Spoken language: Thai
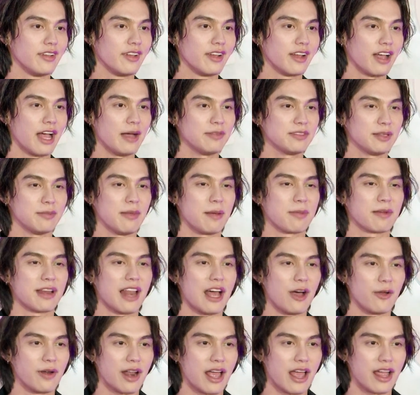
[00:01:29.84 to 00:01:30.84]
ครับสำหรับ
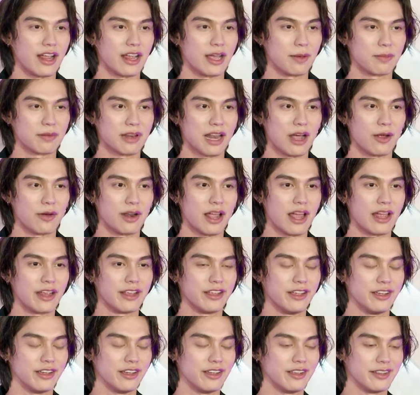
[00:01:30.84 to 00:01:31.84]
Cloud9 ครับ Cloud9
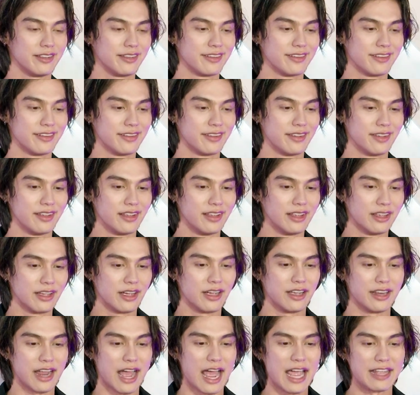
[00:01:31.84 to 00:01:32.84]
คือ
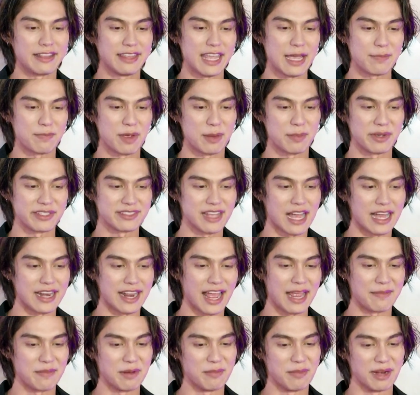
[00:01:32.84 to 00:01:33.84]
คือถ้าให้เทียบเป็นภาษา
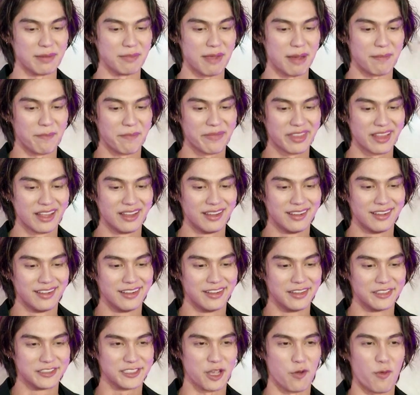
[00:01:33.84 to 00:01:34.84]
ไทยมันเหมือนแบบ
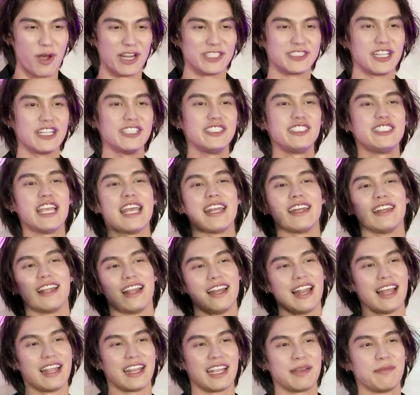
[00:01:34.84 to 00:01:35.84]
สวรรค์ชั้น7
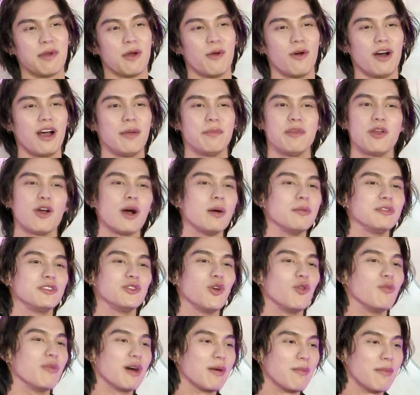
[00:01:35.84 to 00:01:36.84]
อะไรเงี้ยแบบว่ามีความ
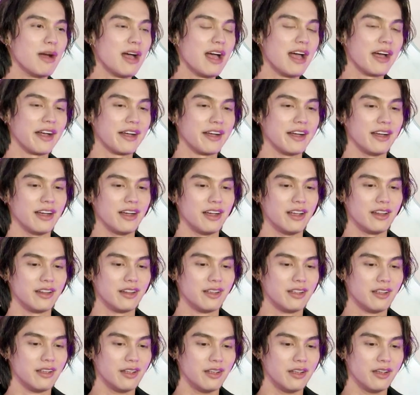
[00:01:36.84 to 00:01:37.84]
สุขมากๆ คือ
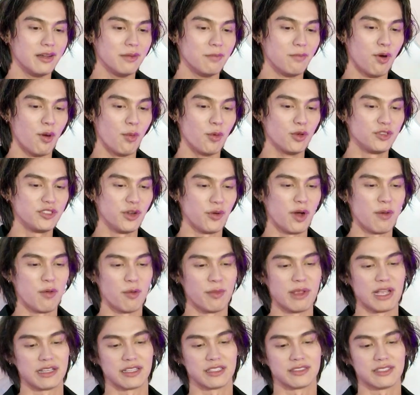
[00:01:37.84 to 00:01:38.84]
ผมรู้สึกว่าผ
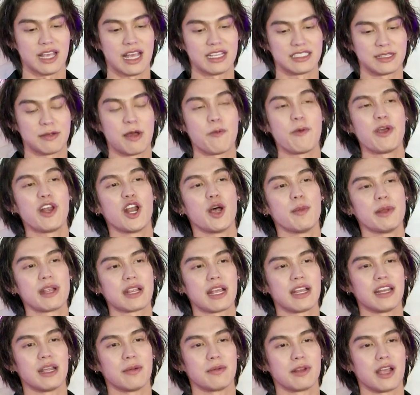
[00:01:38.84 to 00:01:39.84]
มอยากจะสร้างสภาพแวดล้อมใน
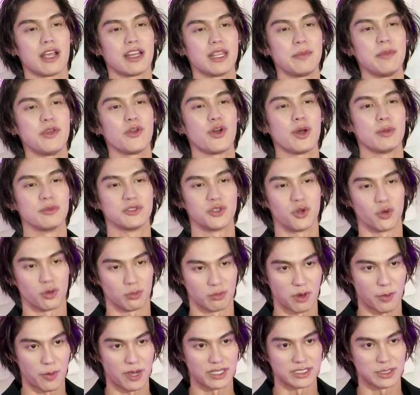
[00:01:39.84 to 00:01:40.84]
การทำงานที่มีความสุข
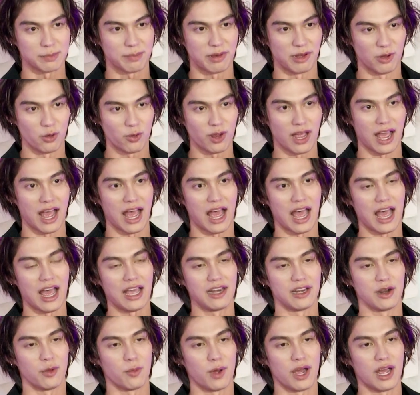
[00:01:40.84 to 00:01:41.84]
ไม่ว่าจะเป็นลูกค้า
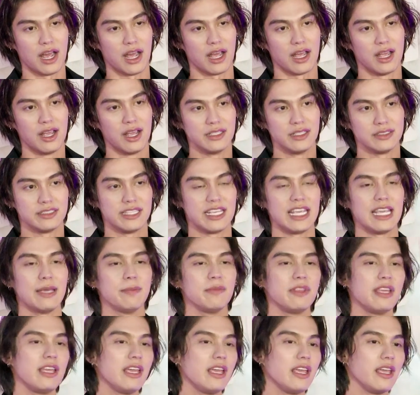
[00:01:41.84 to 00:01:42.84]
หรือว่าทีม
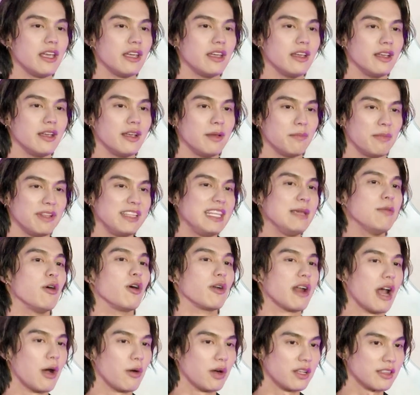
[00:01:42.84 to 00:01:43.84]
ที่เป็นทีมข
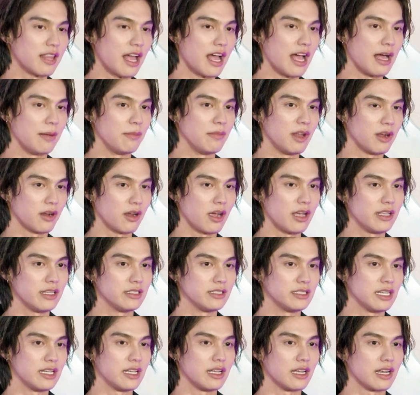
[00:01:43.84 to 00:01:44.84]
องเราก็ตาม แล้วก็จ
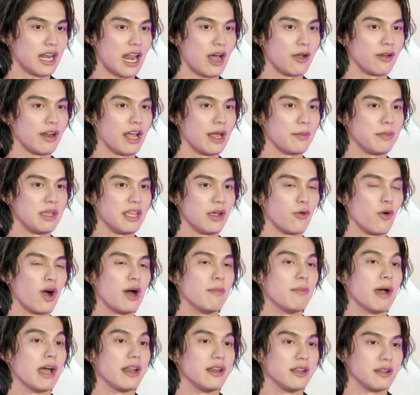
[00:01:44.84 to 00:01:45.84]
ริงๆคลาวนายมีควา
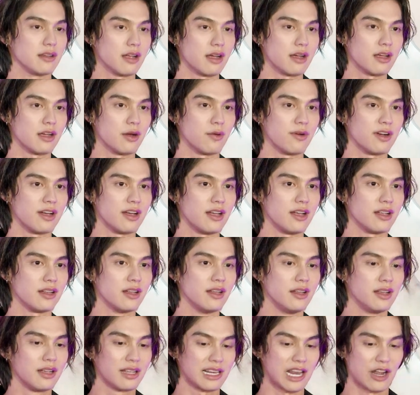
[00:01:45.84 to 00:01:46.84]
มหมายหนึ่งก็คือว่า
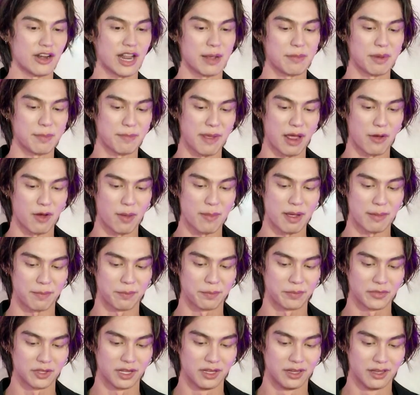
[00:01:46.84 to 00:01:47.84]
คลาวนายมันแปลว่าแบบ
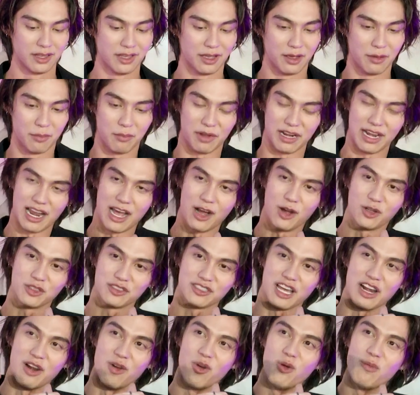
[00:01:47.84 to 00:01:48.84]
เหมือนเรา
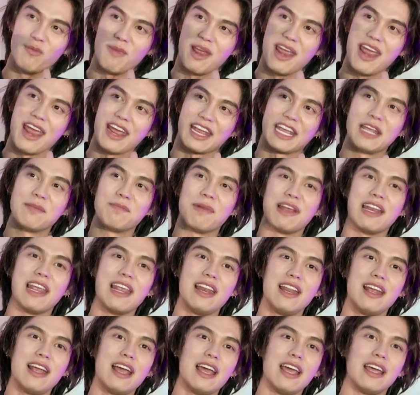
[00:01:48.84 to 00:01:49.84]
ทะลุเมฆขึ้นไป
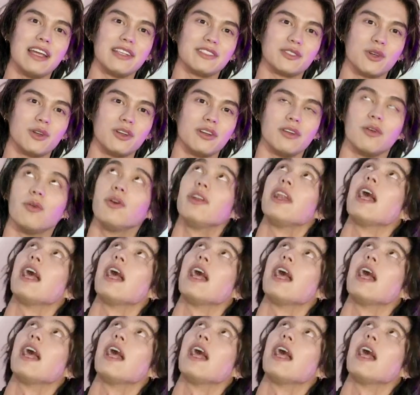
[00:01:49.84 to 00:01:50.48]
เรื่อย ๆ จน โอ้ย